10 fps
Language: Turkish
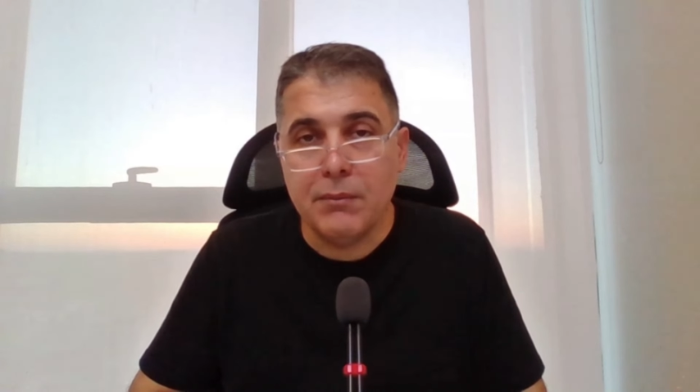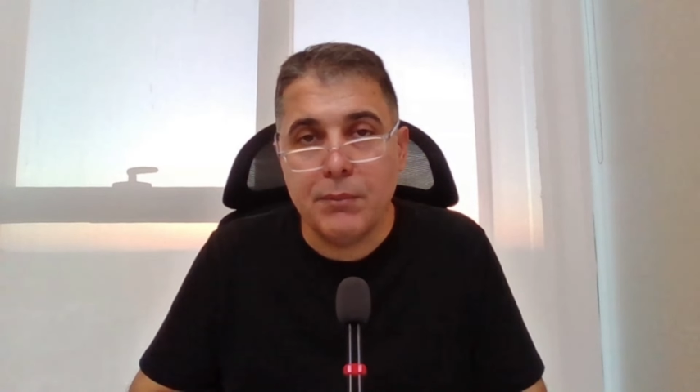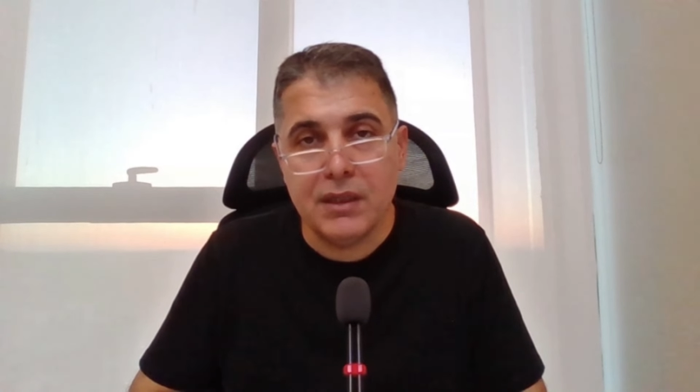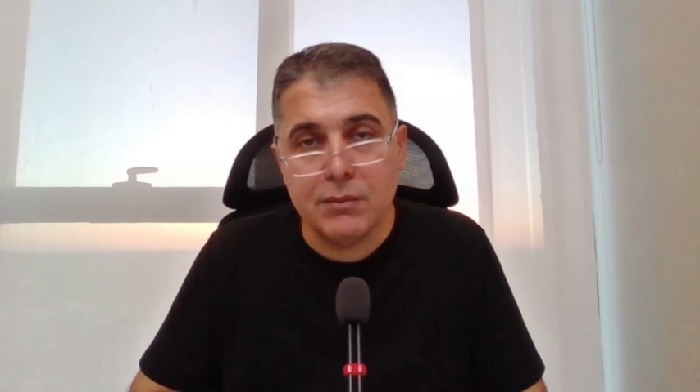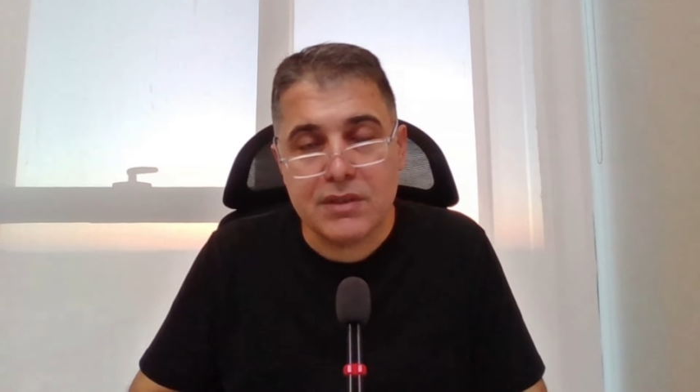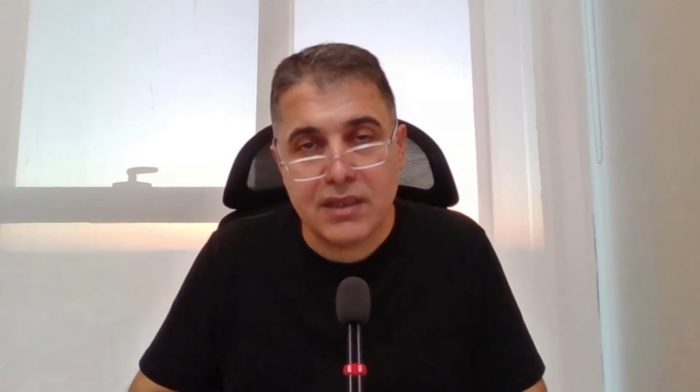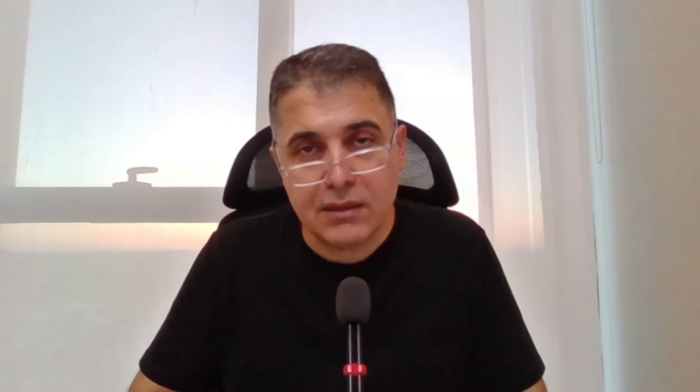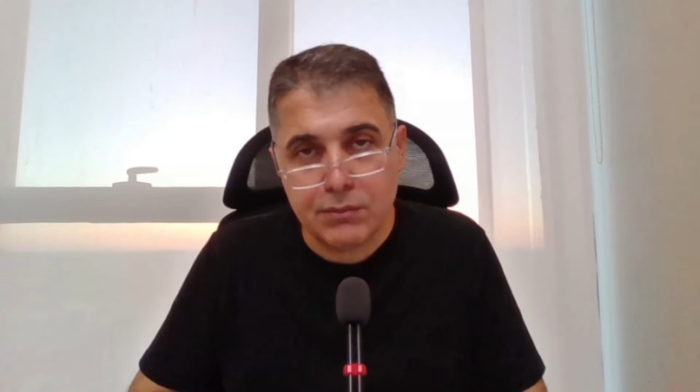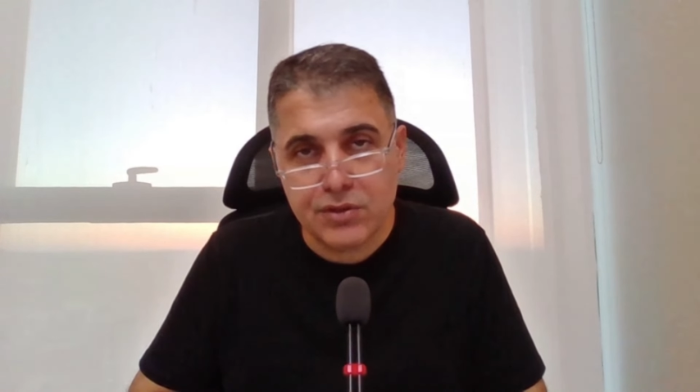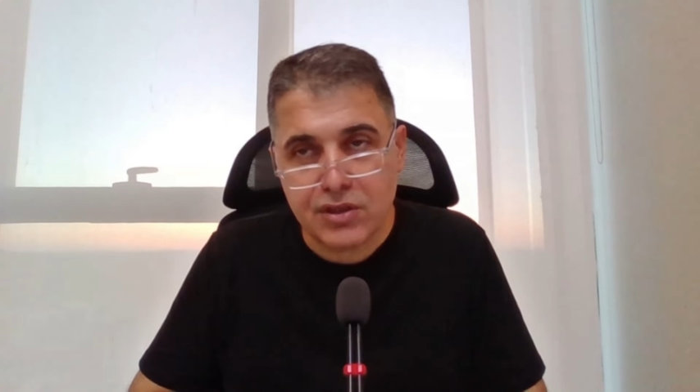malımı
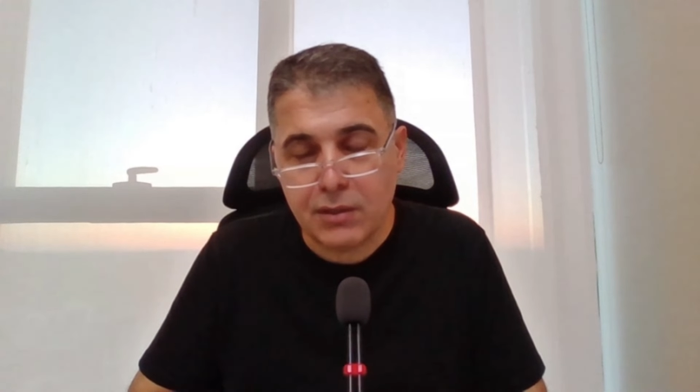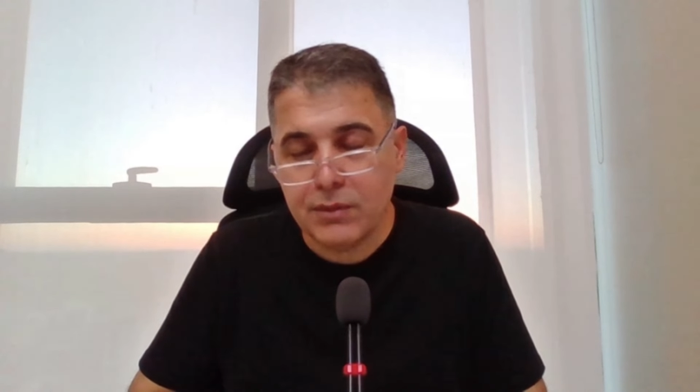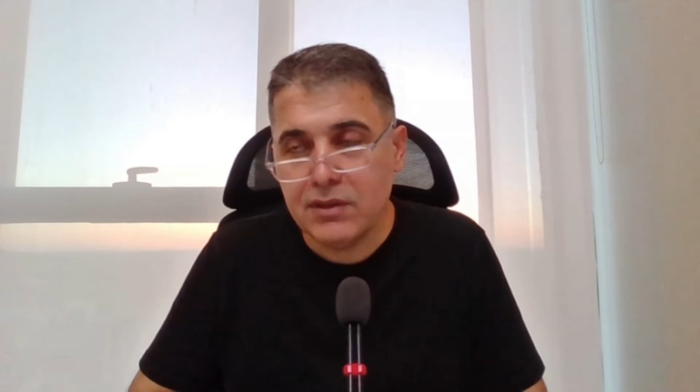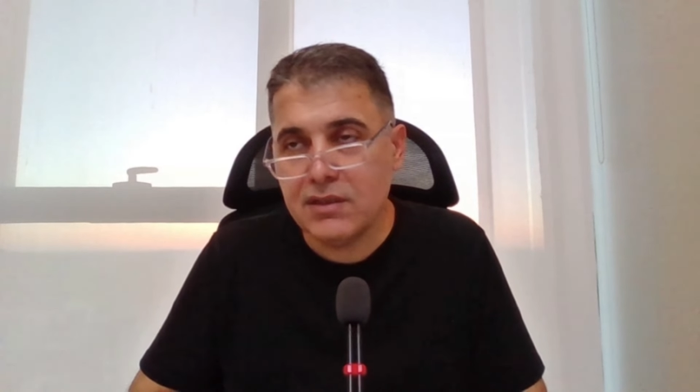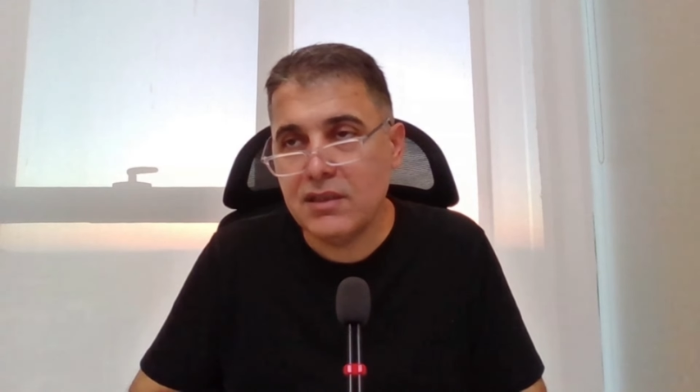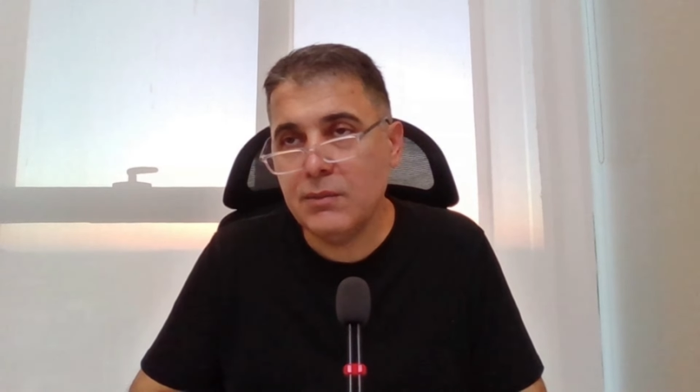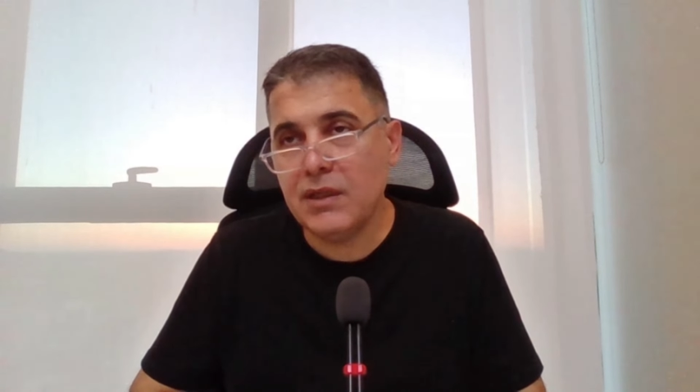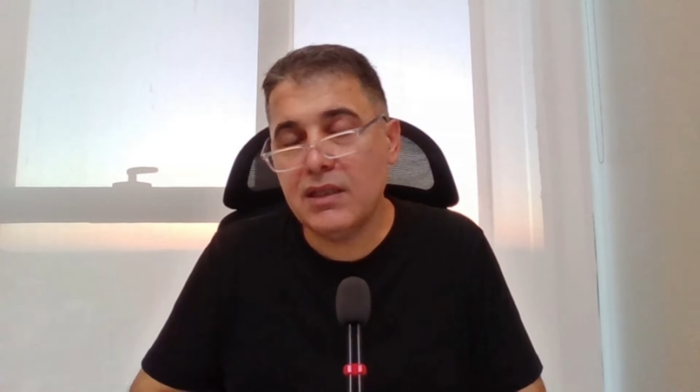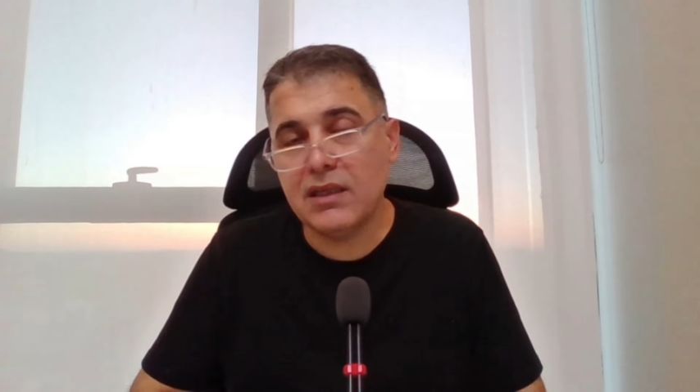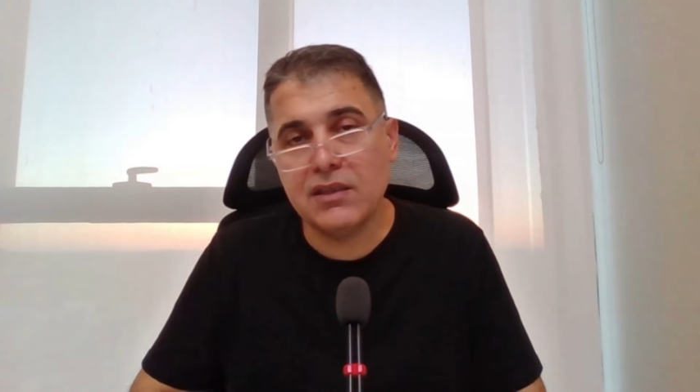satmayacağımı, istediğim
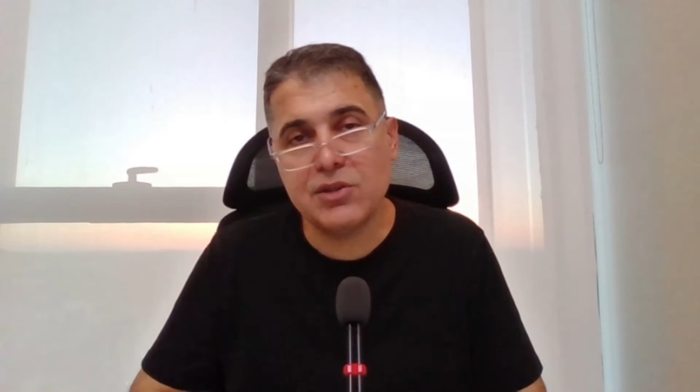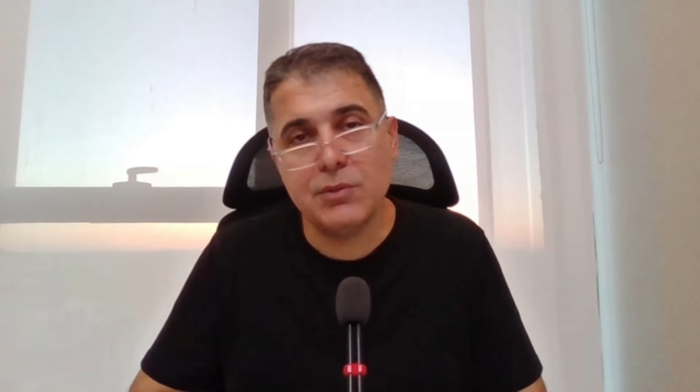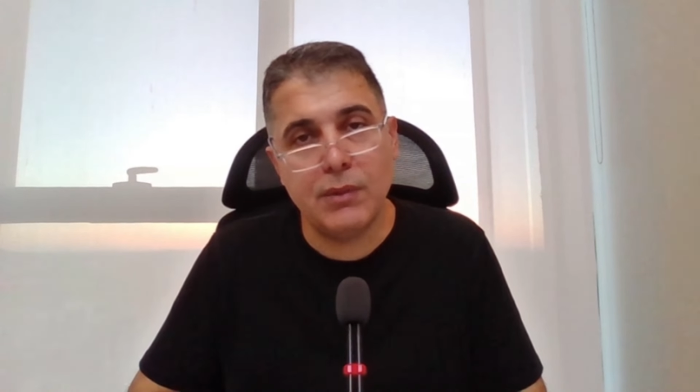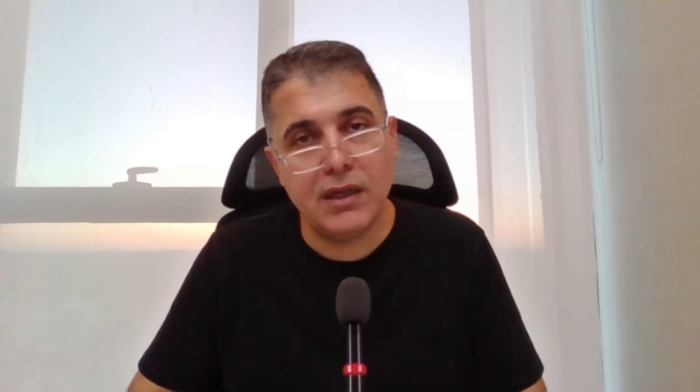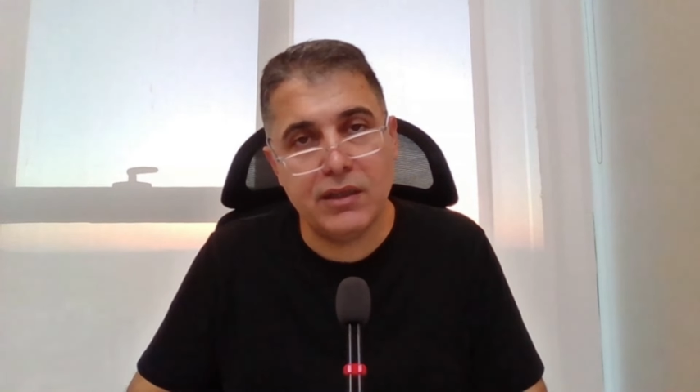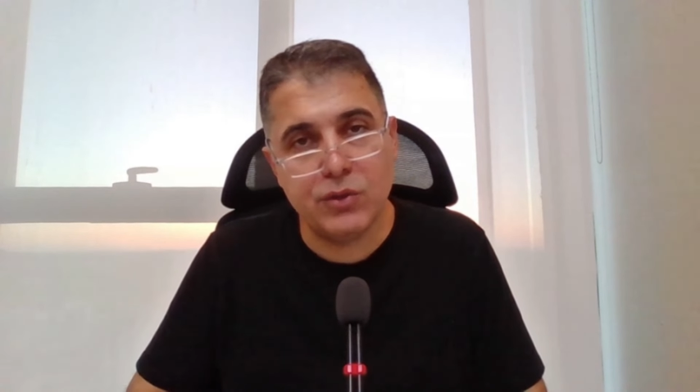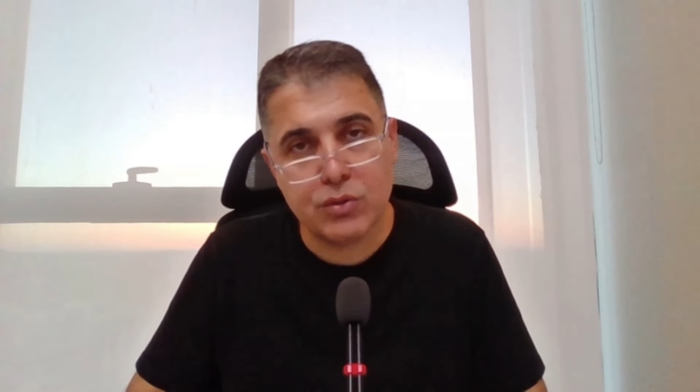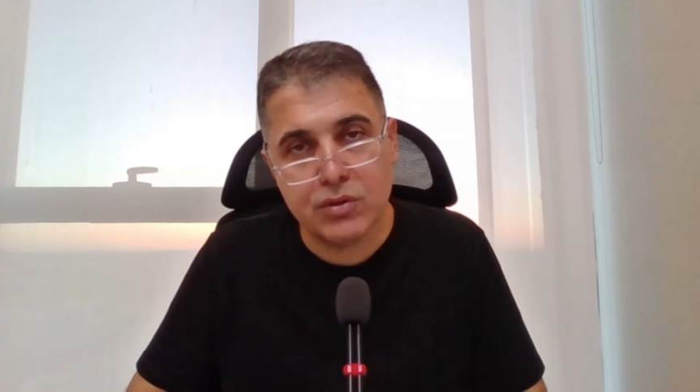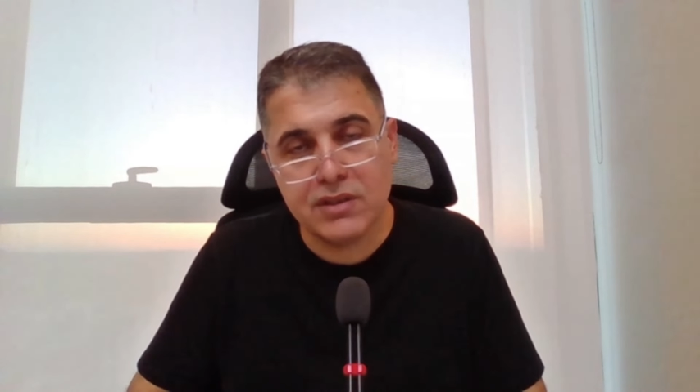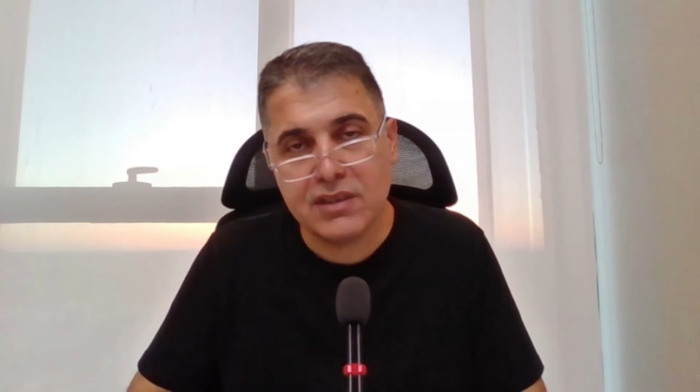kadar taşıma maliyeti
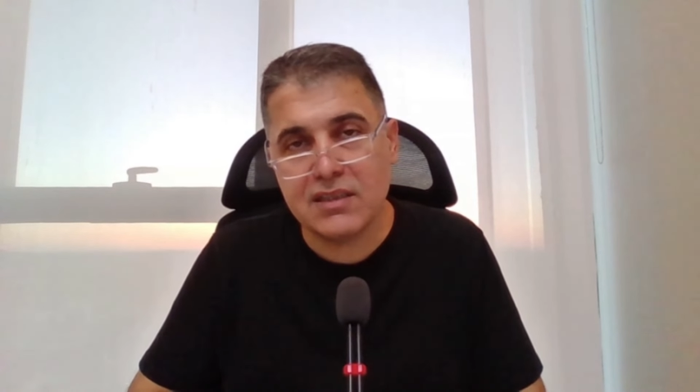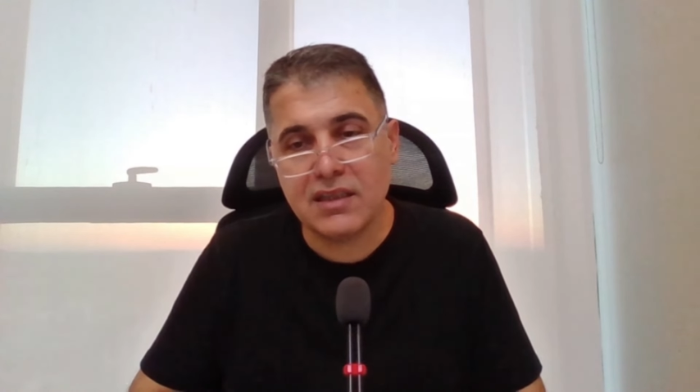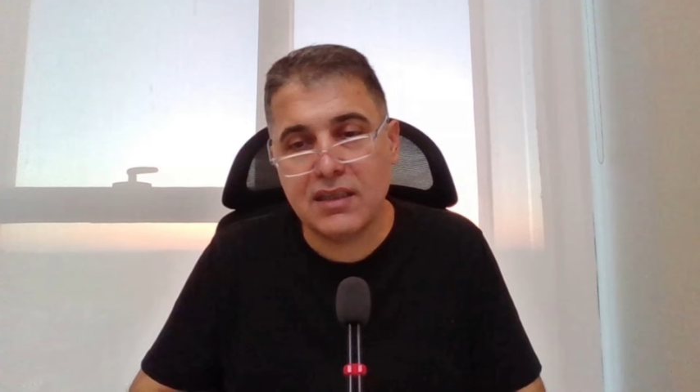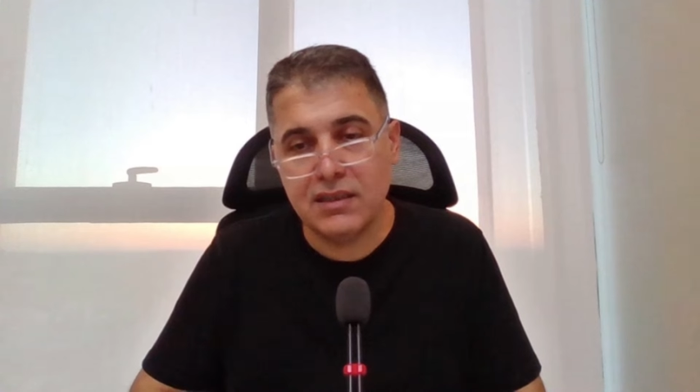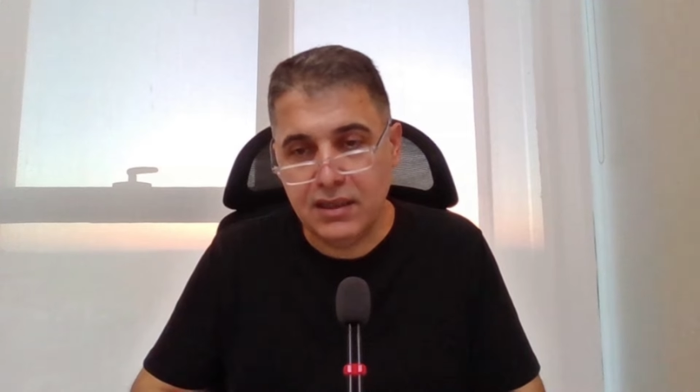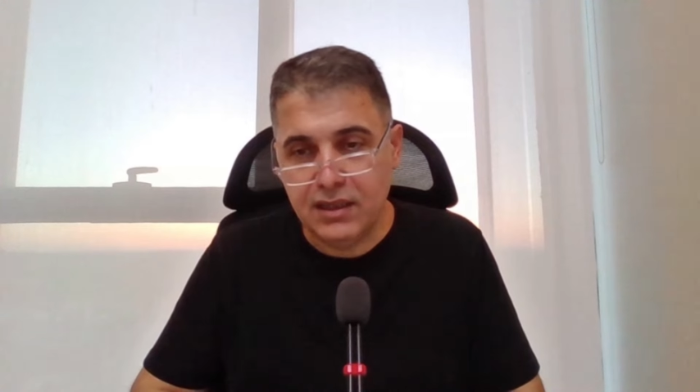olsun, isterse kadar